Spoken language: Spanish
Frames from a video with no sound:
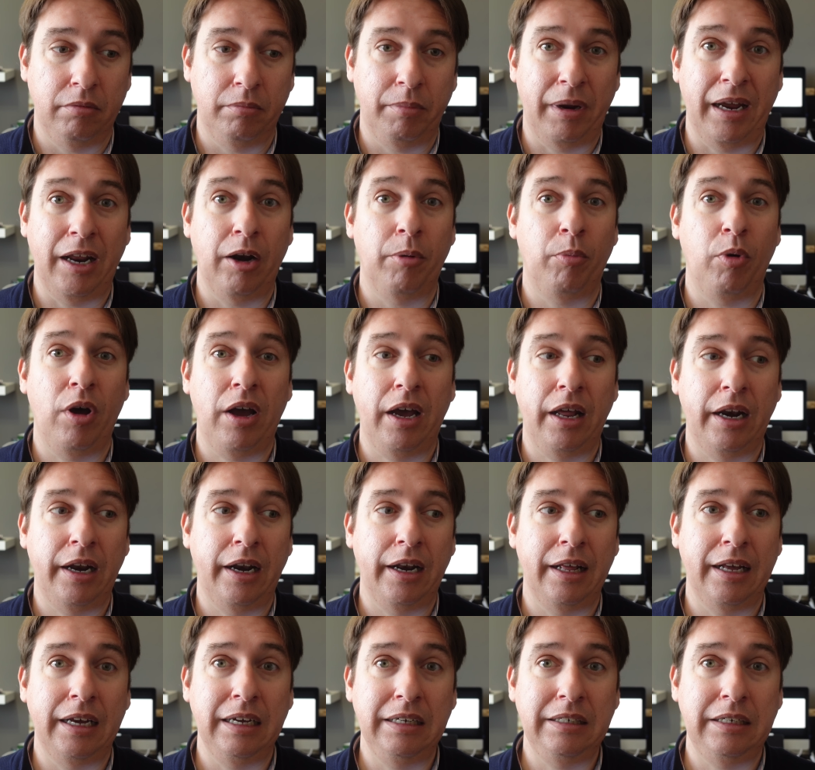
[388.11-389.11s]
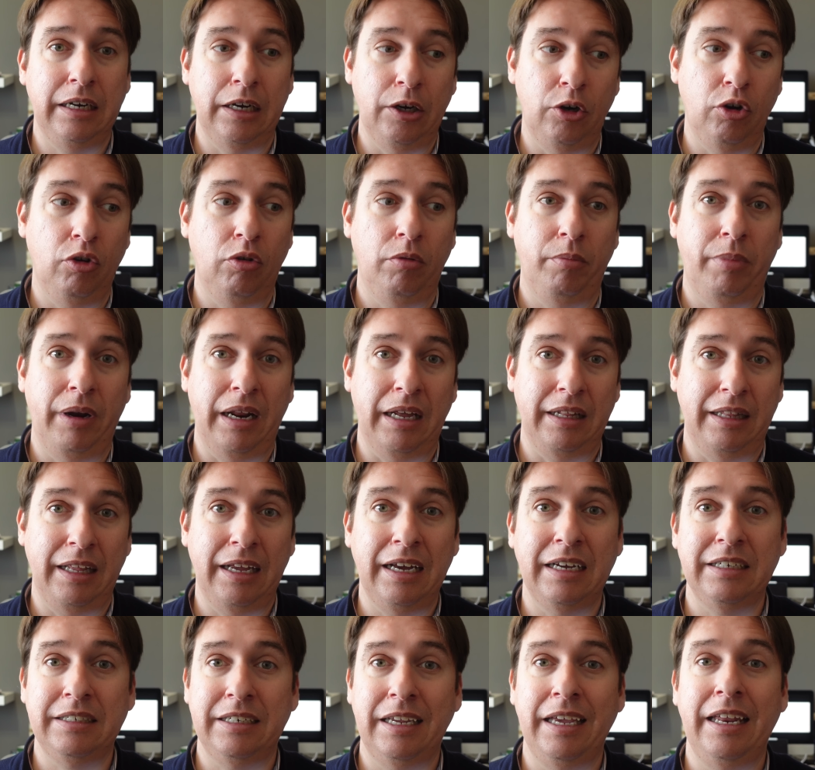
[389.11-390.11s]
para que lo puedas cargar en casa, no, para que
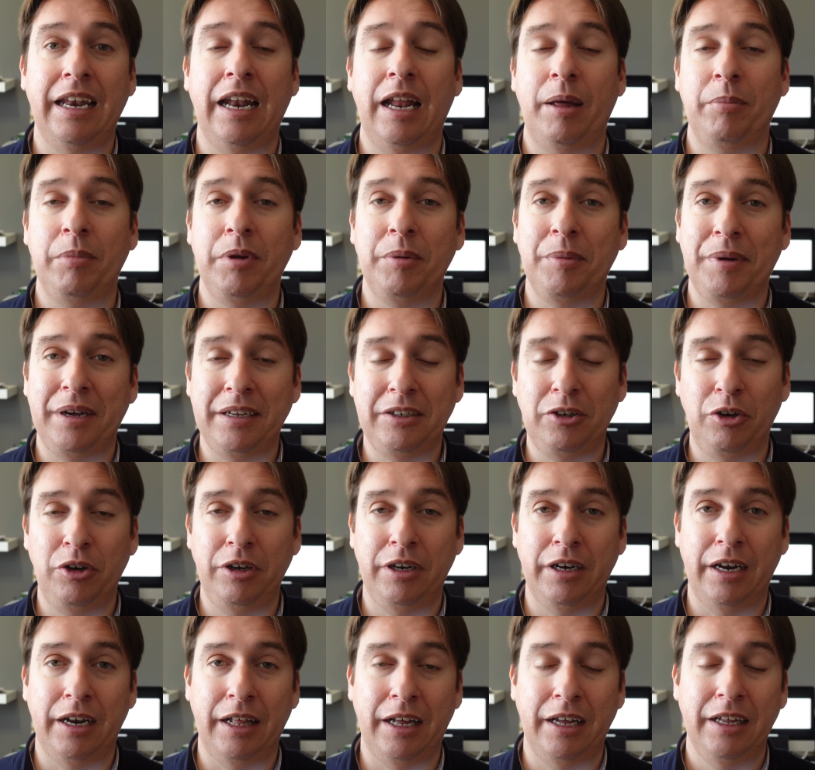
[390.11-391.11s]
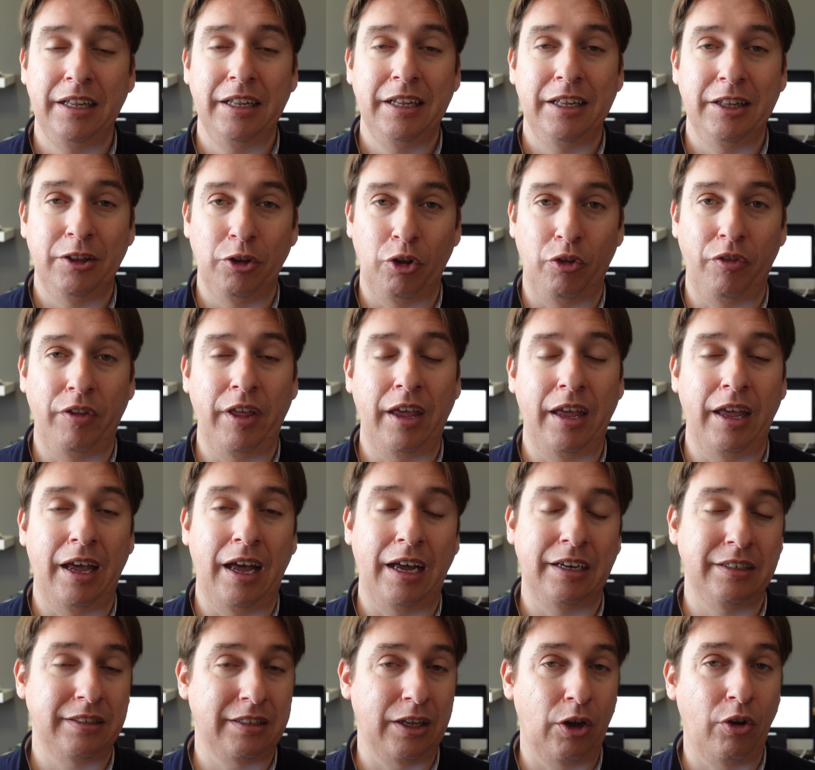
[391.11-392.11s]
tengas que ir a la misma gasolinera donde
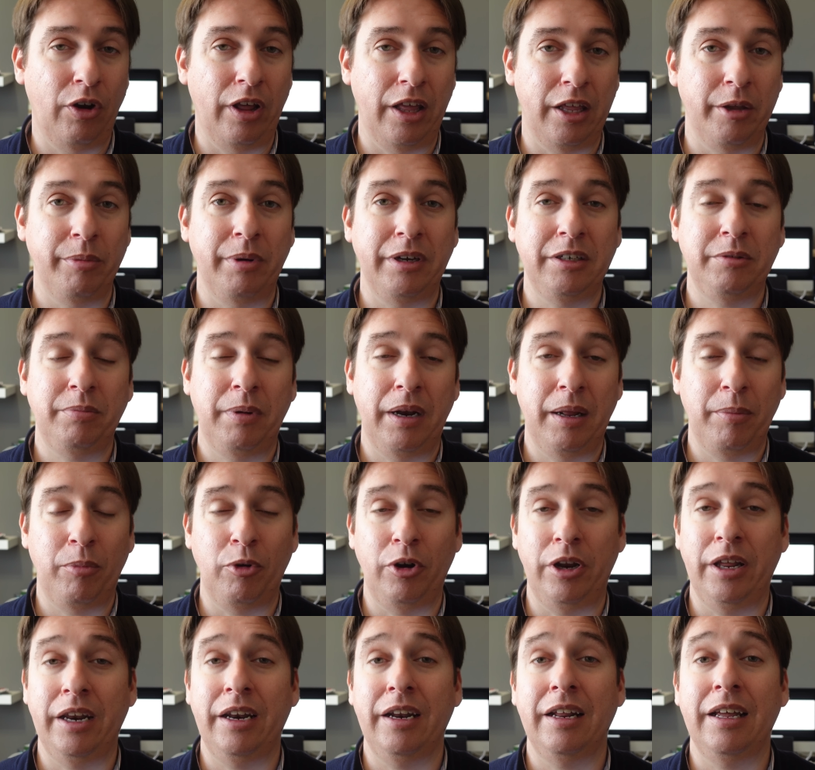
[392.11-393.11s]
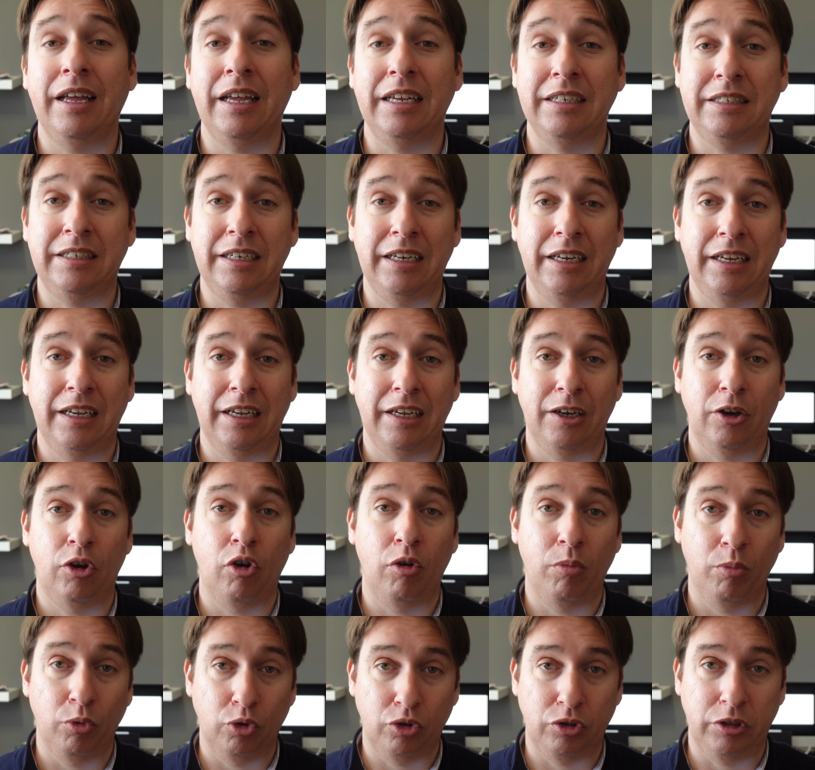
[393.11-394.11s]
hasta ahora ibas para poner ese
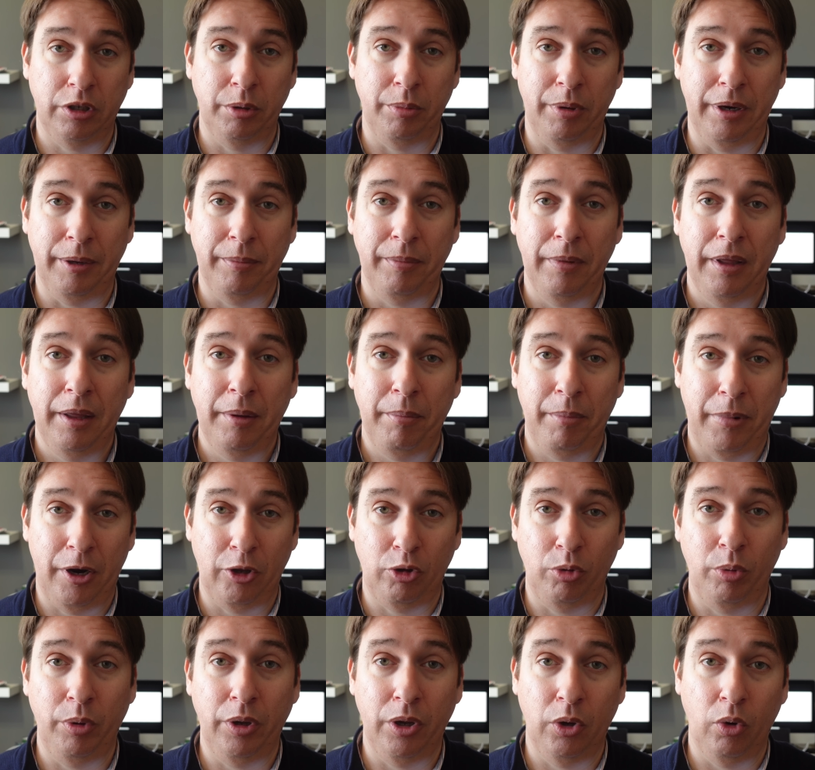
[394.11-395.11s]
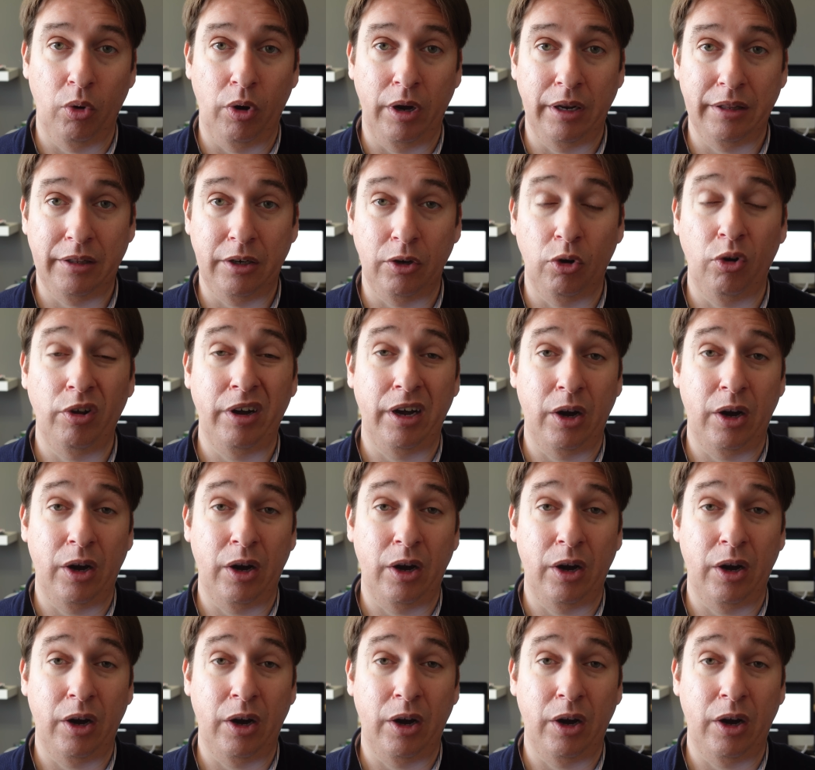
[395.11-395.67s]
combustible para tu vehículo eléctrico.